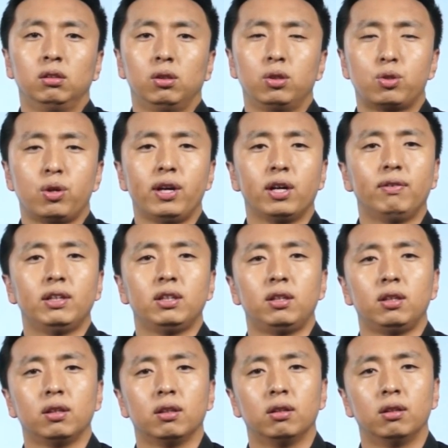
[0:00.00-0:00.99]
会出现一个问
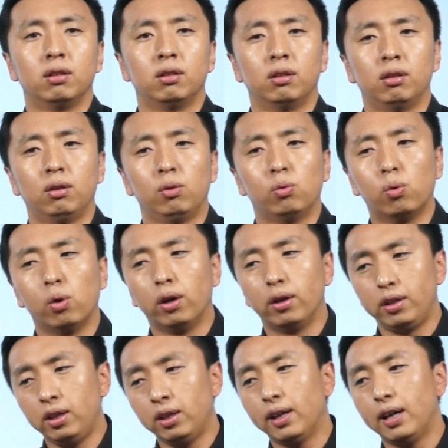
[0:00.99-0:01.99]
题：
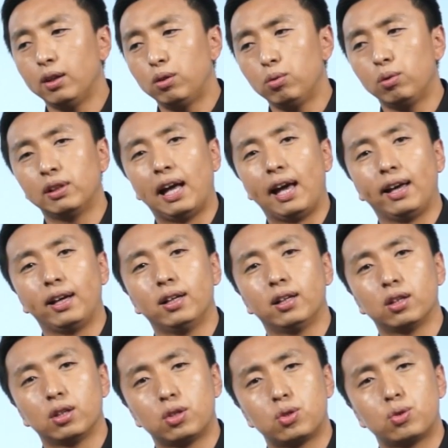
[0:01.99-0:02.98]
我应该做哪一
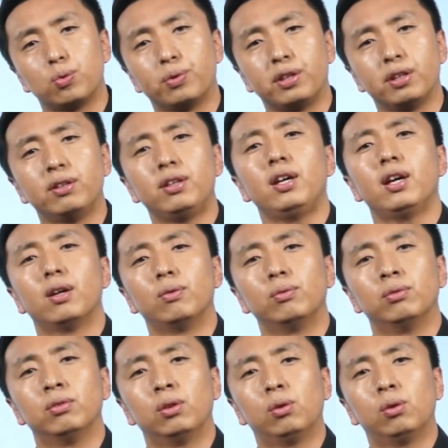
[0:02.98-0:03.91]
个主营业务，